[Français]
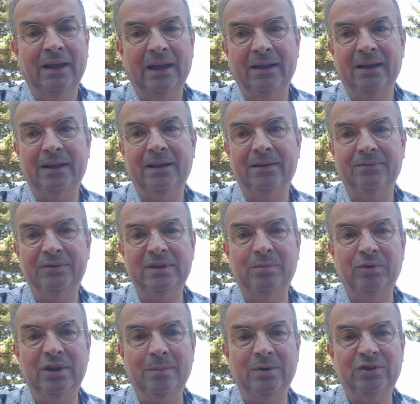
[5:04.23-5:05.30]
à vous
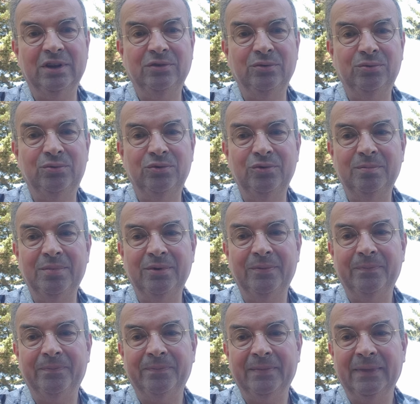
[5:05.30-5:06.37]
abonner à ma chaîne YouTube,
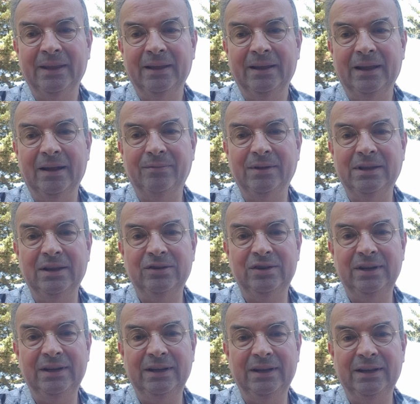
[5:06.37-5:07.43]
à
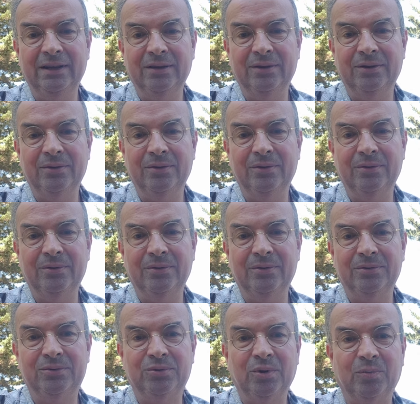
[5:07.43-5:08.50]
voyager
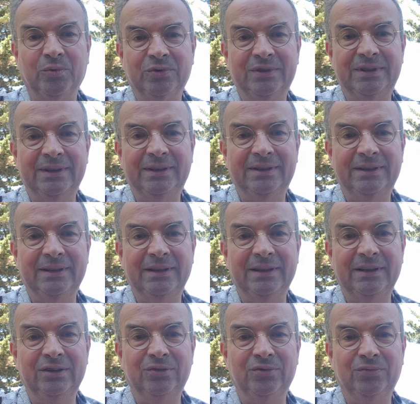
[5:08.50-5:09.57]
euh, sur mon site
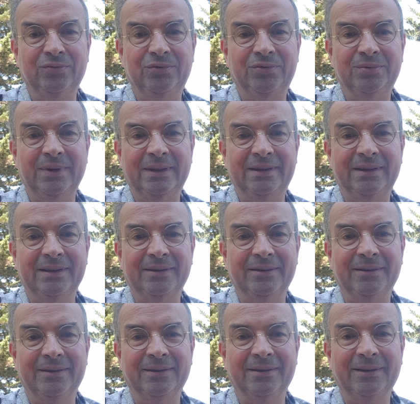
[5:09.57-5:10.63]
et je vous souhaite
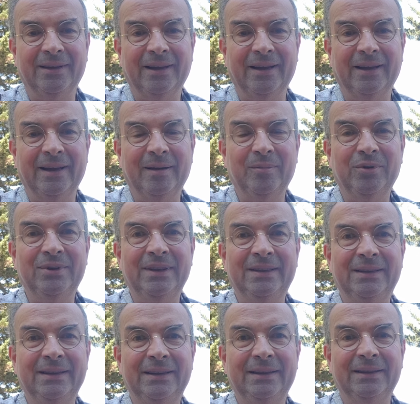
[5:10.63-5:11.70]
euh, un bon
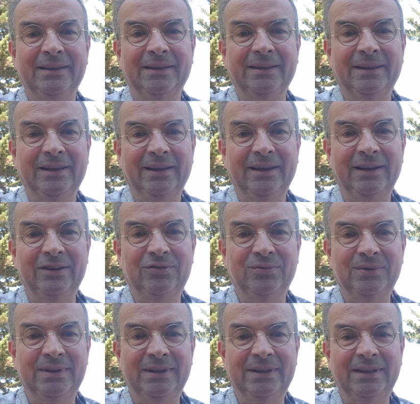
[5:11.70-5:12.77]
été et je
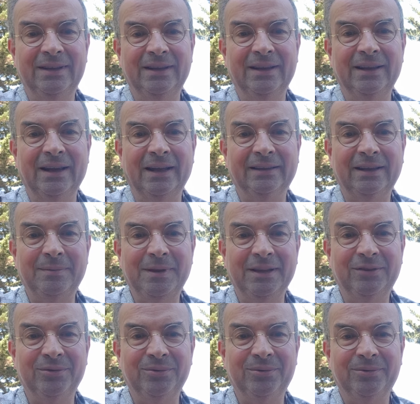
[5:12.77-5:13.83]
vous dis à très
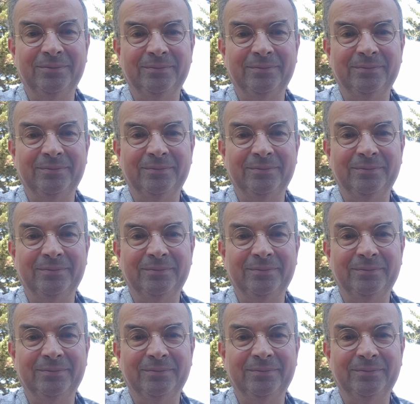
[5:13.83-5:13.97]
bientôt.